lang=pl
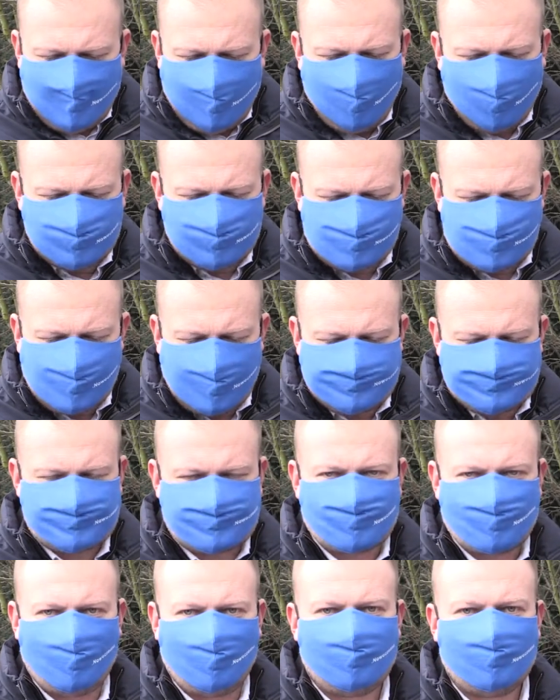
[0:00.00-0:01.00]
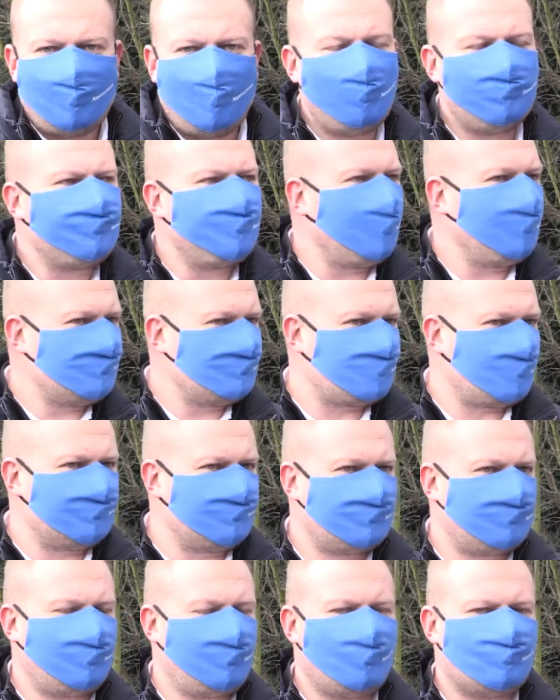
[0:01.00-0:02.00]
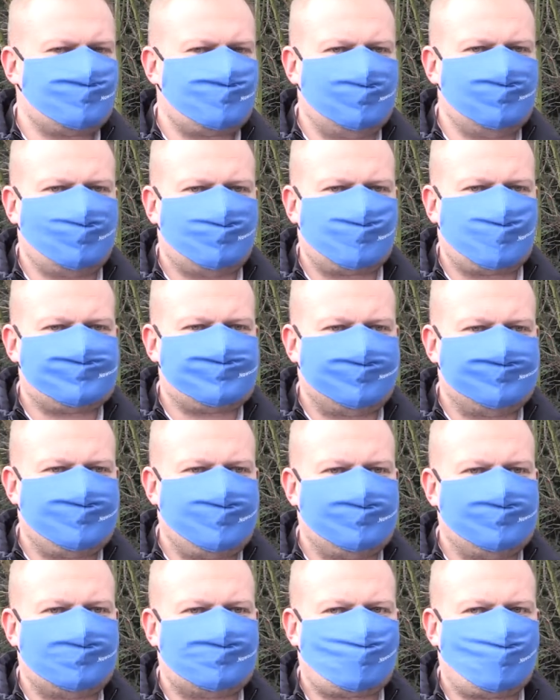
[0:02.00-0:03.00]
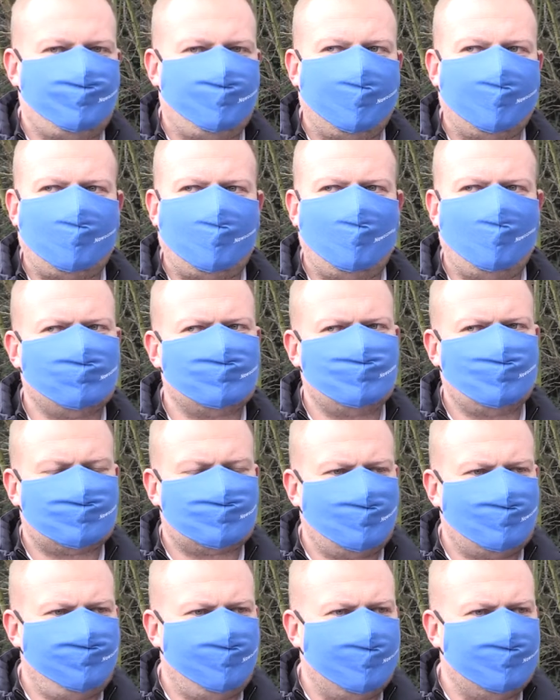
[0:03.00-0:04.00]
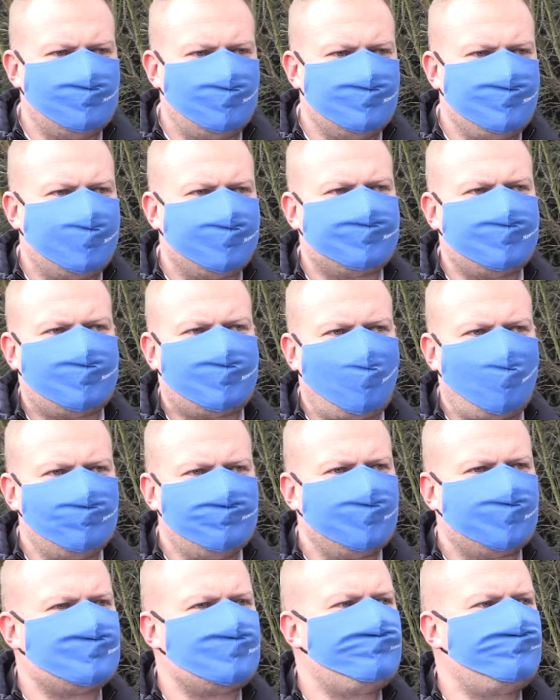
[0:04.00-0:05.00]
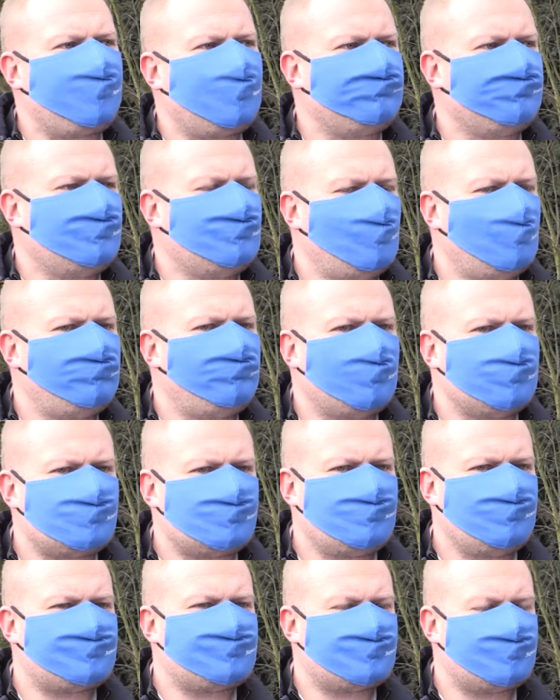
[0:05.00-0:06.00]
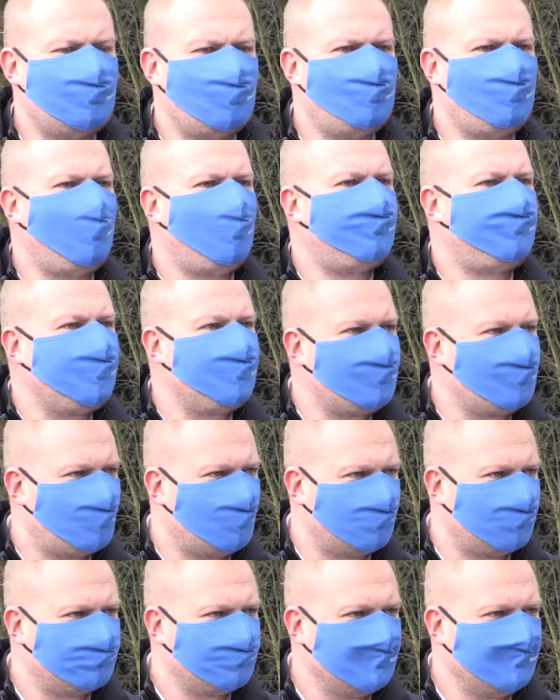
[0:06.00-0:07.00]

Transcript: od czasu objęcia tego urzędu przez Adriana Czubaka odnotowano jakiekolwiek nieprawidłowości w stylu mobbingu.